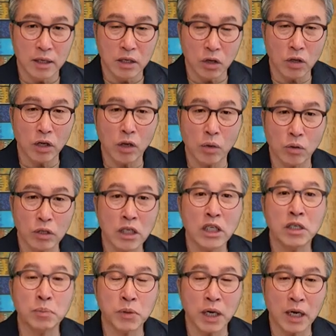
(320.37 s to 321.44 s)
그런 내용을
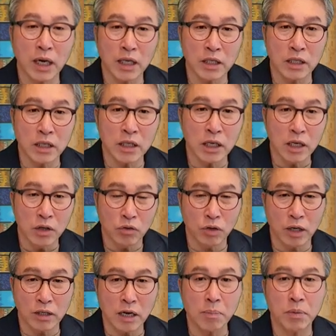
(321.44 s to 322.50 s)
20장까지
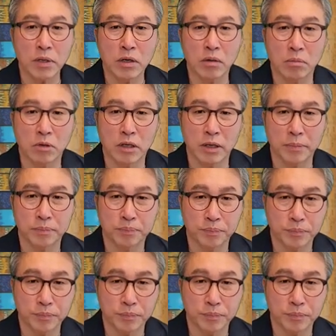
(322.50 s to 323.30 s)
우리가 살핀 겁니다.